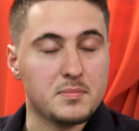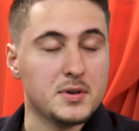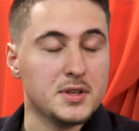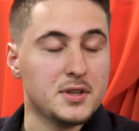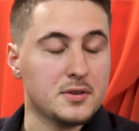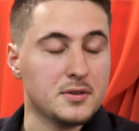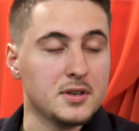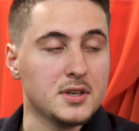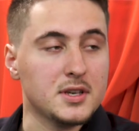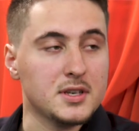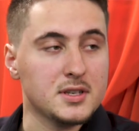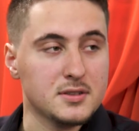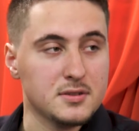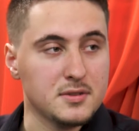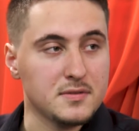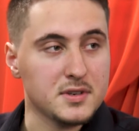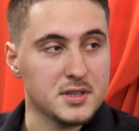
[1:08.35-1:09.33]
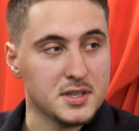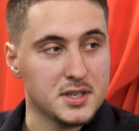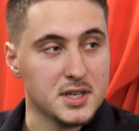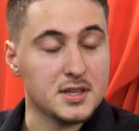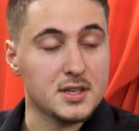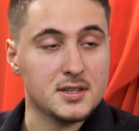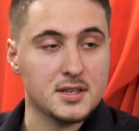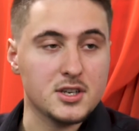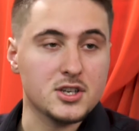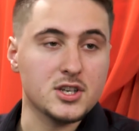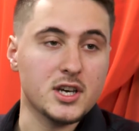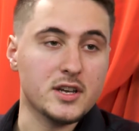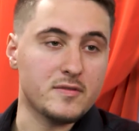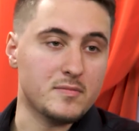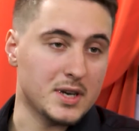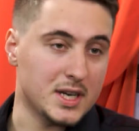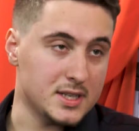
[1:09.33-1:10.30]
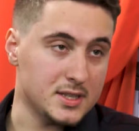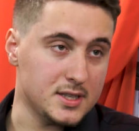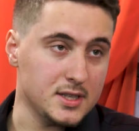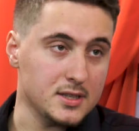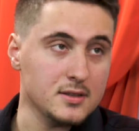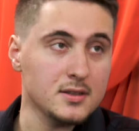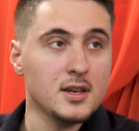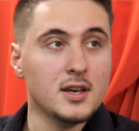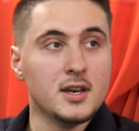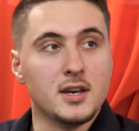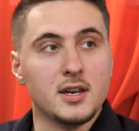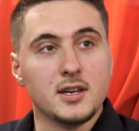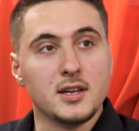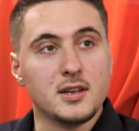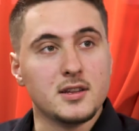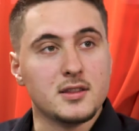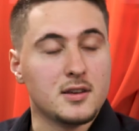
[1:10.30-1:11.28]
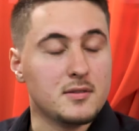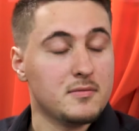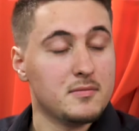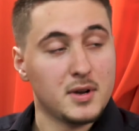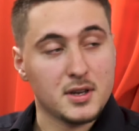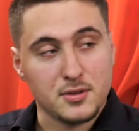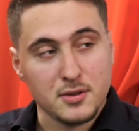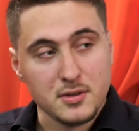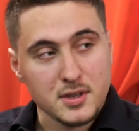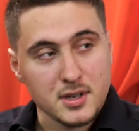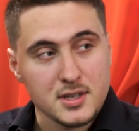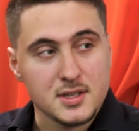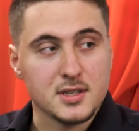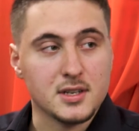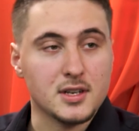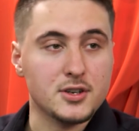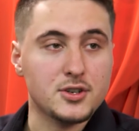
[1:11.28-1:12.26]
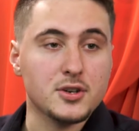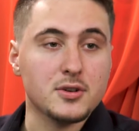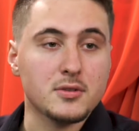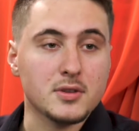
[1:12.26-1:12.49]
по дороге из университета заезжает в магазин или там в Макдональдс или еще mm.